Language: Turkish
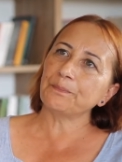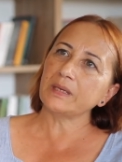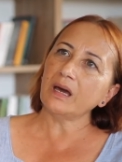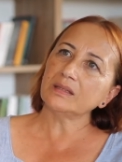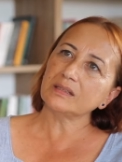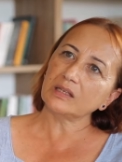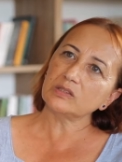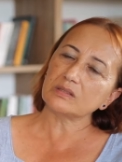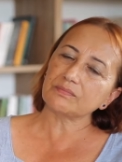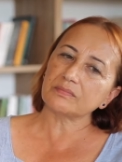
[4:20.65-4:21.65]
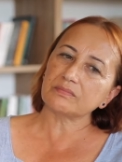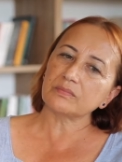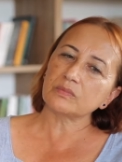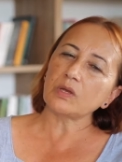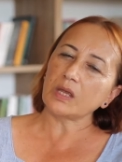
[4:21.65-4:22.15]
Bir yandan
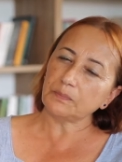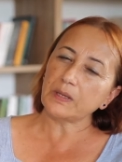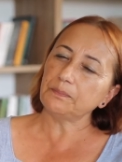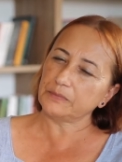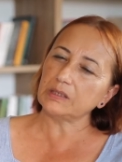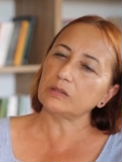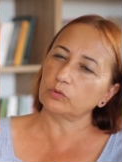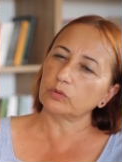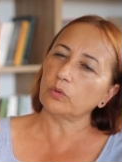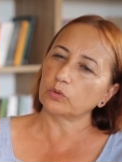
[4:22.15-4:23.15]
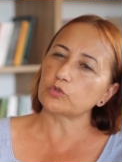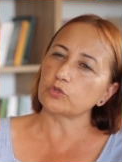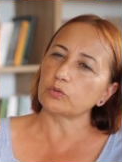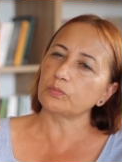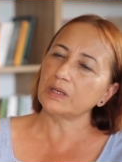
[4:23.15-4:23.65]
hep hep tereddütlü
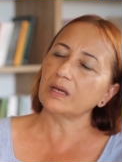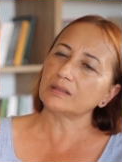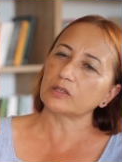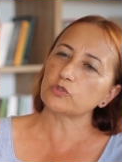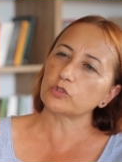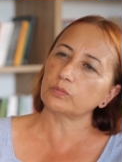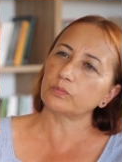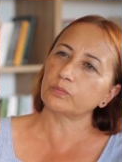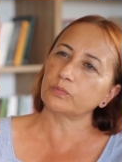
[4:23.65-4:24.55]
konuşuyorum. Bir yandan çünkü